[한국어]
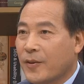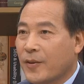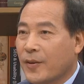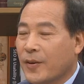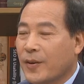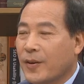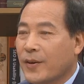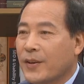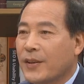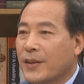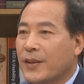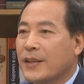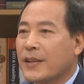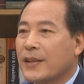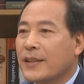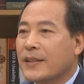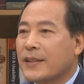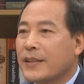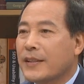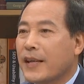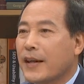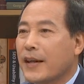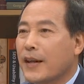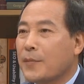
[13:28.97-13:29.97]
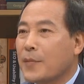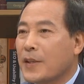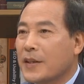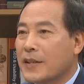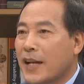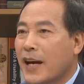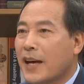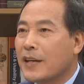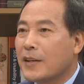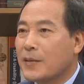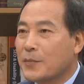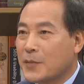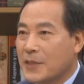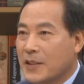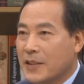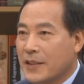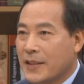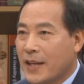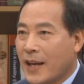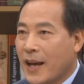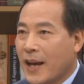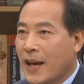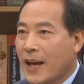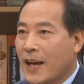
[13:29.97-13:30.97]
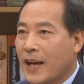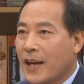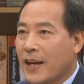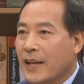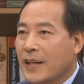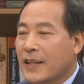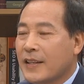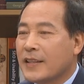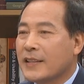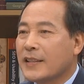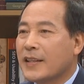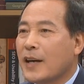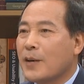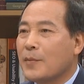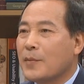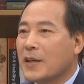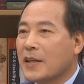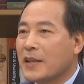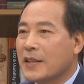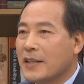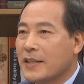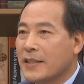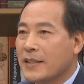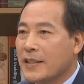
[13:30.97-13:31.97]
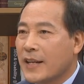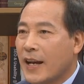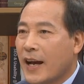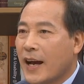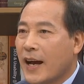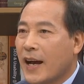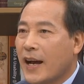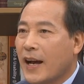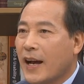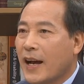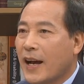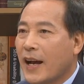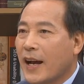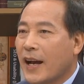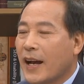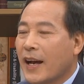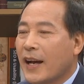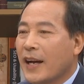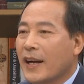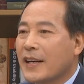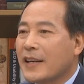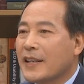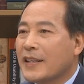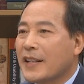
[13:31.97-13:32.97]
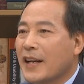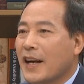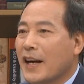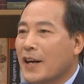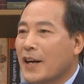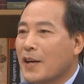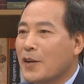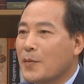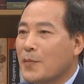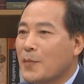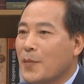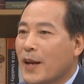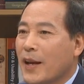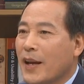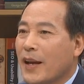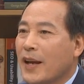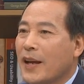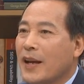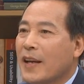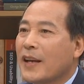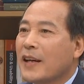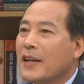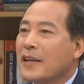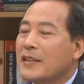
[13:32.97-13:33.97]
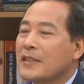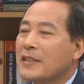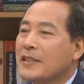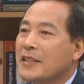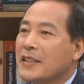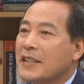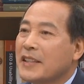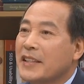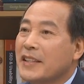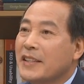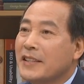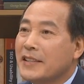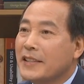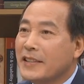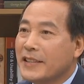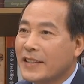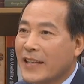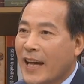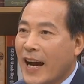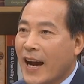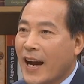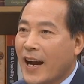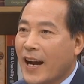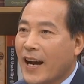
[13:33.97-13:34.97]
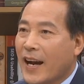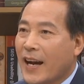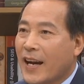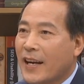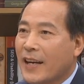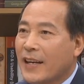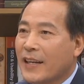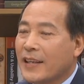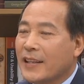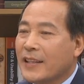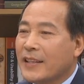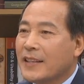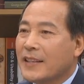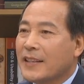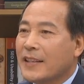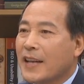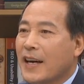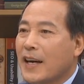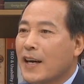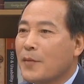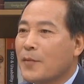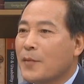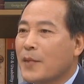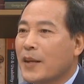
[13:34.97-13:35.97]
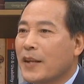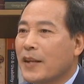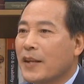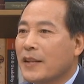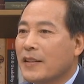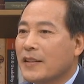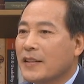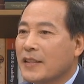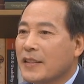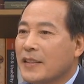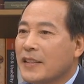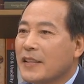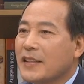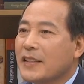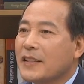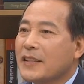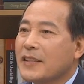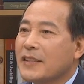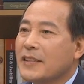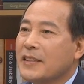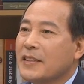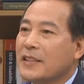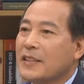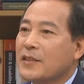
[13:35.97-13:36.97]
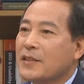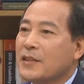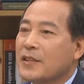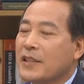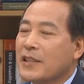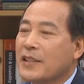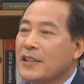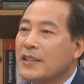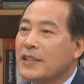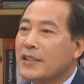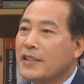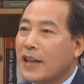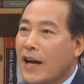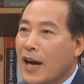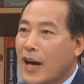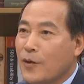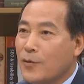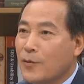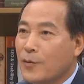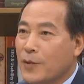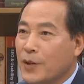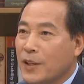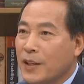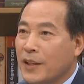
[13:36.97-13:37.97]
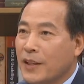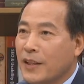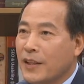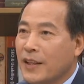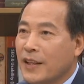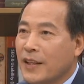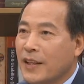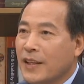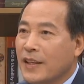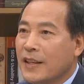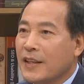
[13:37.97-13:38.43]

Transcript: 있고요. 네. 그다음에 산업기사, 네. 그다음에 기사, 네. 그다음에 그 기능장, 네. 그다음에는 그 기능 한국인,